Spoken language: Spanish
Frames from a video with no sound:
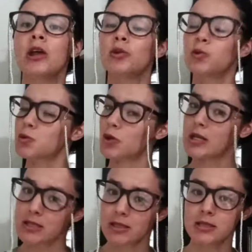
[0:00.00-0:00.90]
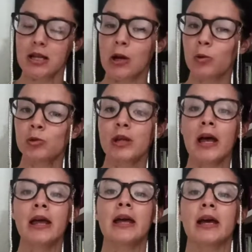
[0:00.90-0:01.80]
tú solicitas a la Junta
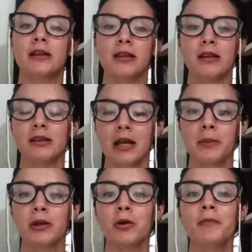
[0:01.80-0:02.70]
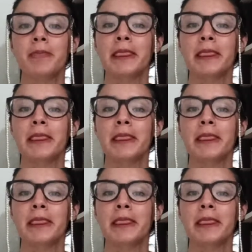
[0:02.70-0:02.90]
que te determinó